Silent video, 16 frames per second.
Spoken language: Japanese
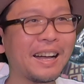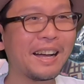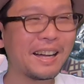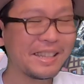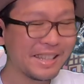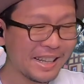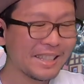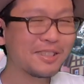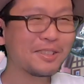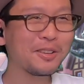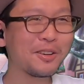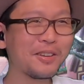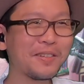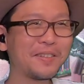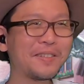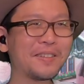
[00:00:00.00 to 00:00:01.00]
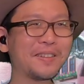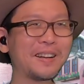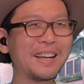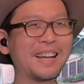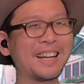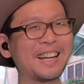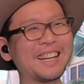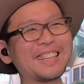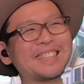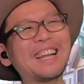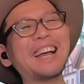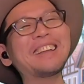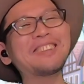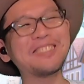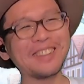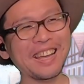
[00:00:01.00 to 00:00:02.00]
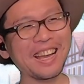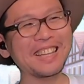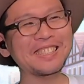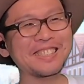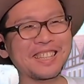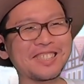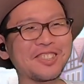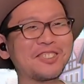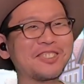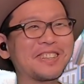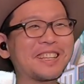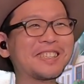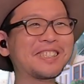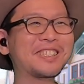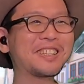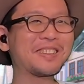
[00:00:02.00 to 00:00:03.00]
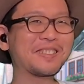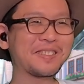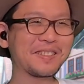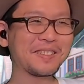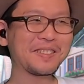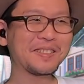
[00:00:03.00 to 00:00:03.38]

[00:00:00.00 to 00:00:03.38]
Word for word: ありがとうだよね、あずさそういう感じだよね。